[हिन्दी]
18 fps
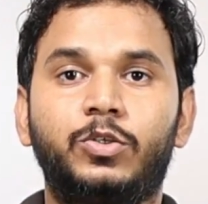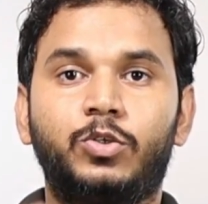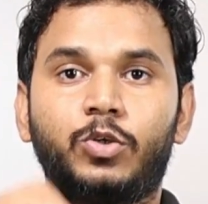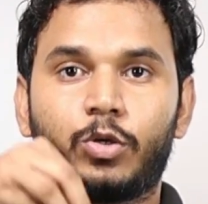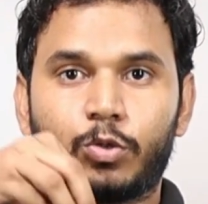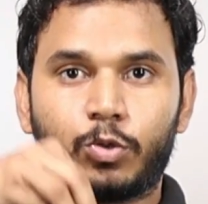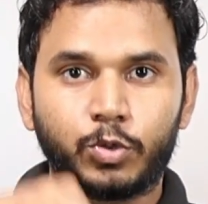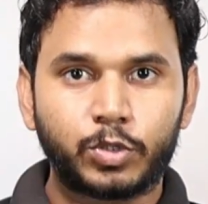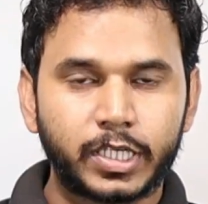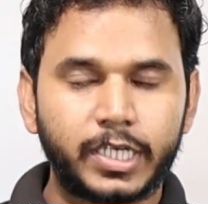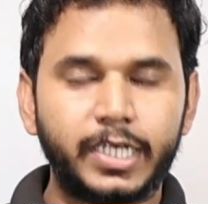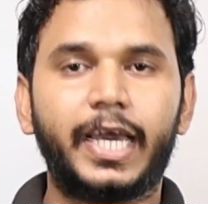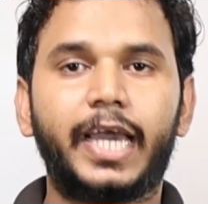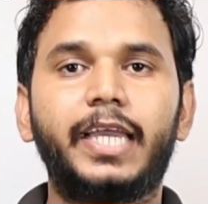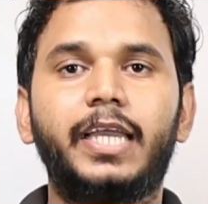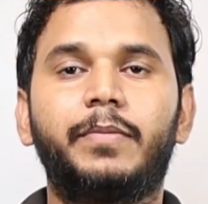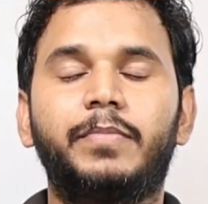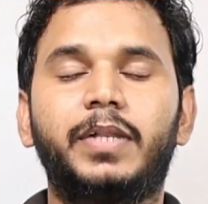जो दूसरी
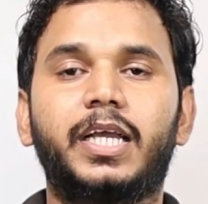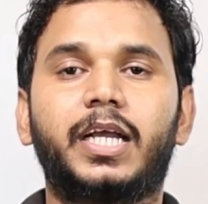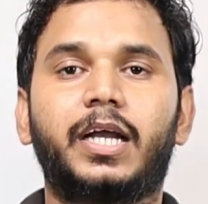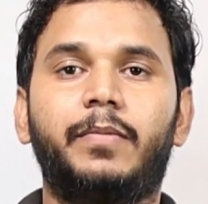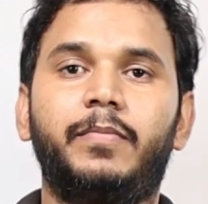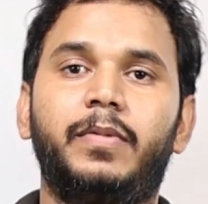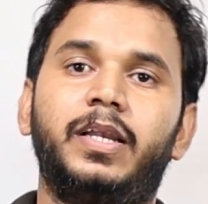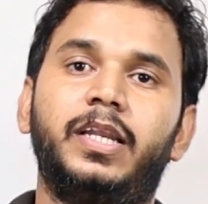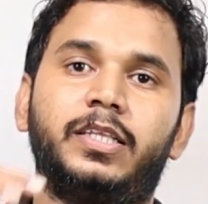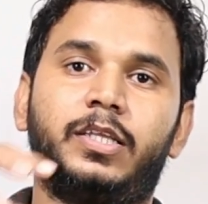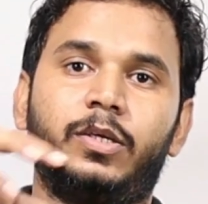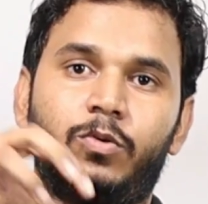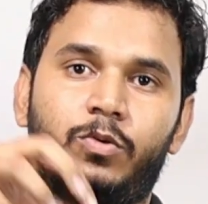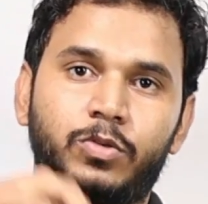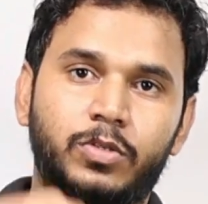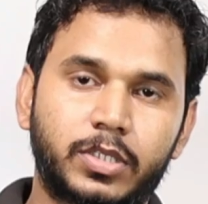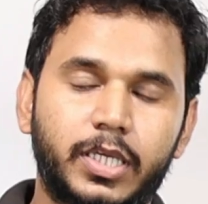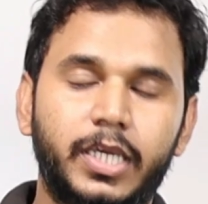डाई हमने काम में ली थी
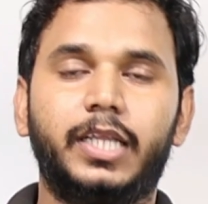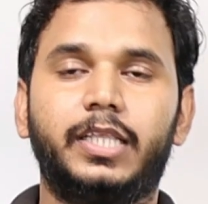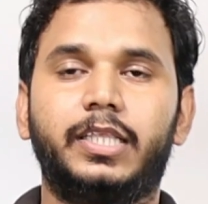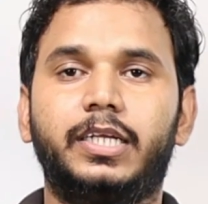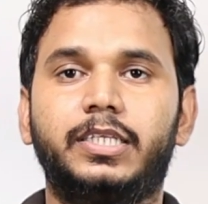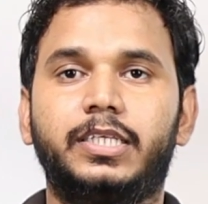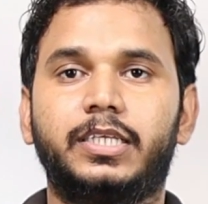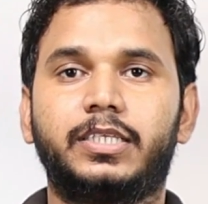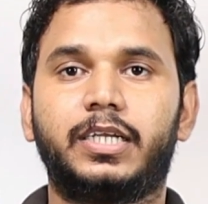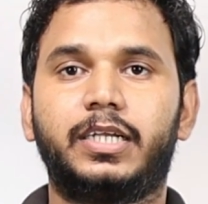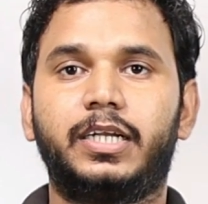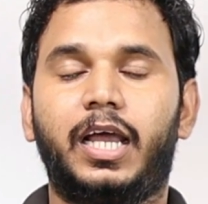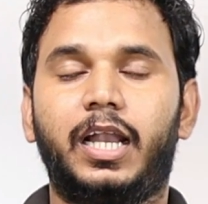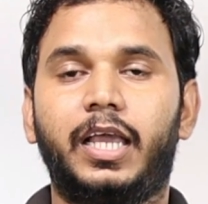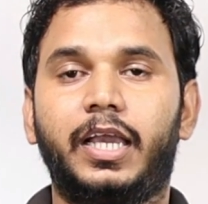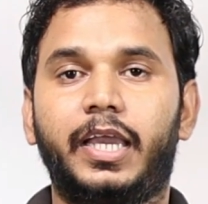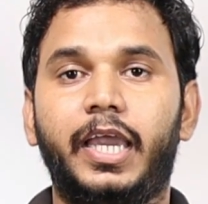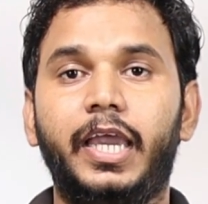उसके अंदर जैसे ही
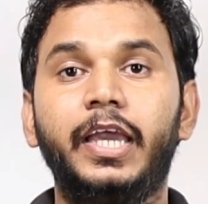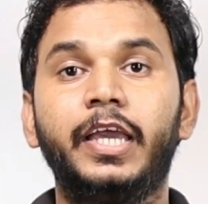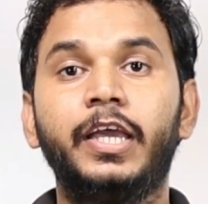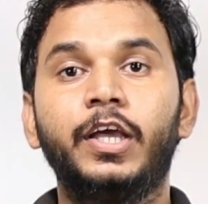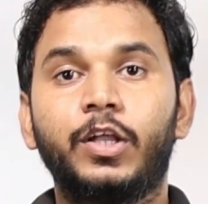डालेंगे